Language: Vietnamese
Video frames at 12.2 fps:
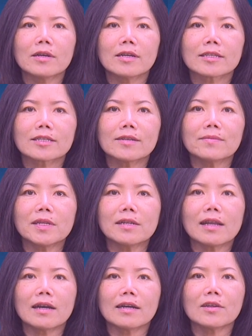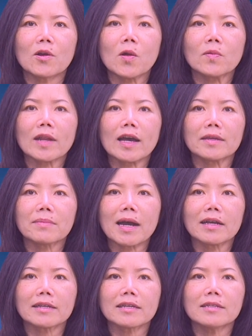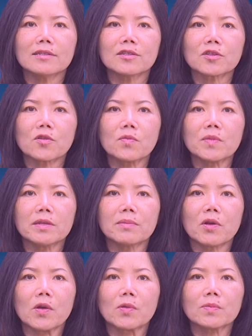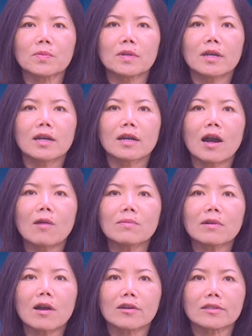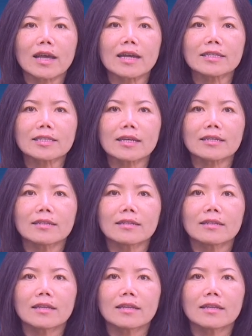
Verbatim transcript: Sư Minh Lợi ôn lại bài kinh số 11, không còn tái sanh,